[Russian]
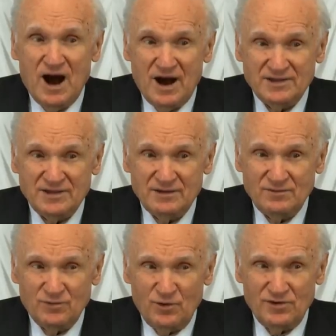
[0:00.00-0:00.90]
а
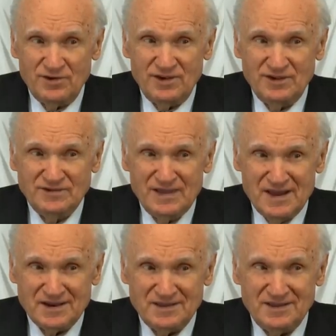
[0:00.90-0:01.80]
его
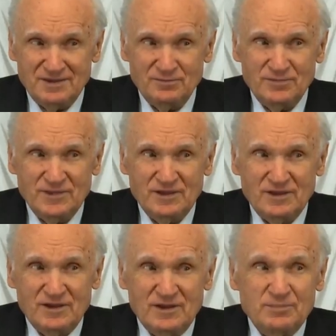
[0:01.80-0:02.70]
энергии,
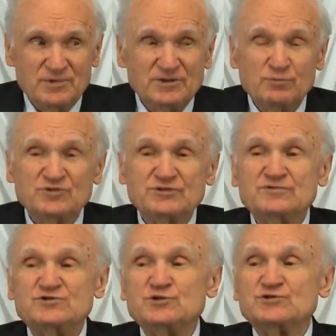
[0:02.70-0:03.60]
потому
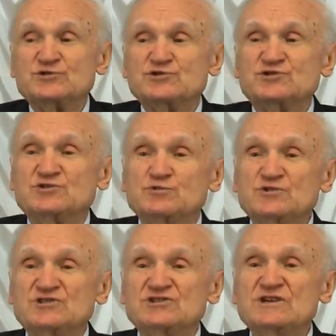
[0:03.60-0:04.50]
что все
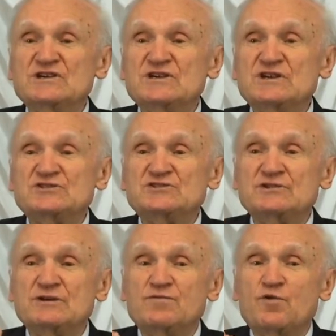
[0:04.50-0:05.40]
существующее есть
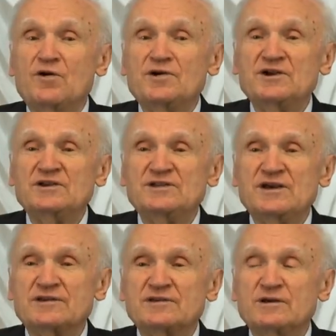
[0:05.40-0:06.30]
его
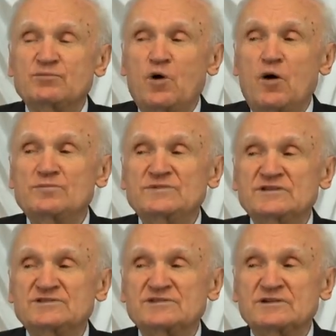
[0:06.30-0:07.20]
энергии.
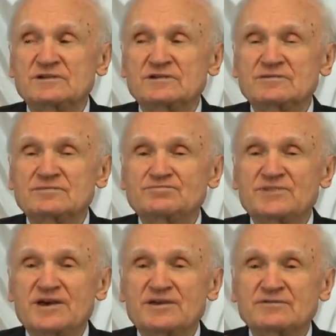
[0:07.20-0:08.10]
Помните
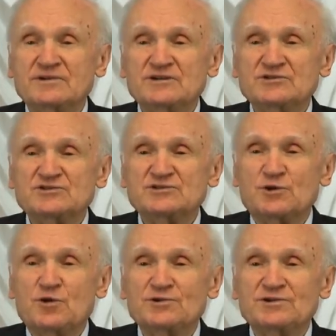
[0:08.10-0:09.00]
первые
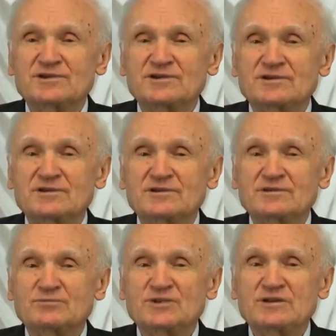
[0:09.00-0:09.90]
строки
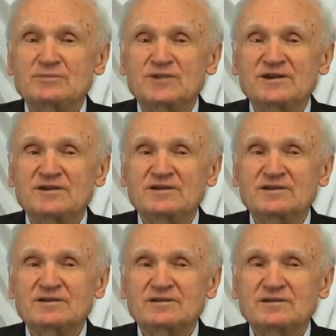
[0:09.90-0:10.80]

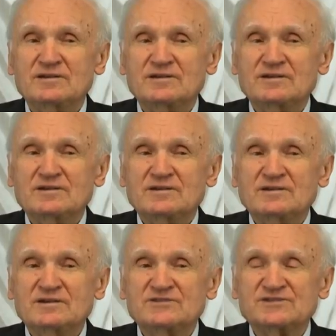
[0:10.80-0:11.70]
Библии?
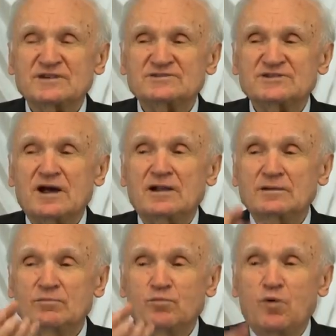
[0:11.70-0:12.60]
«И
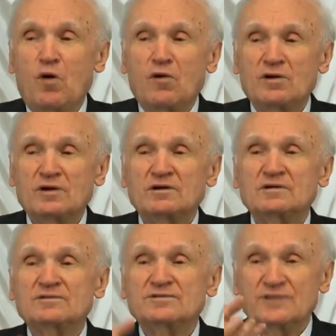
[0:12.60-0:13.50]
сказал Бог,
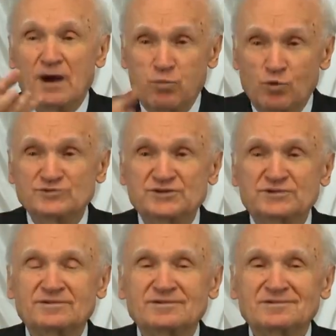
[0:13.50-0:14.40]
да
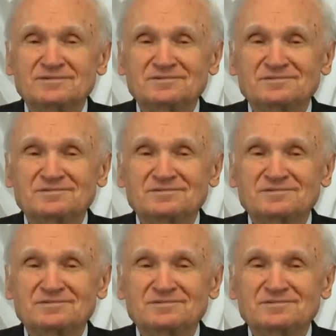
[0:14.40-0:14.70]
будет».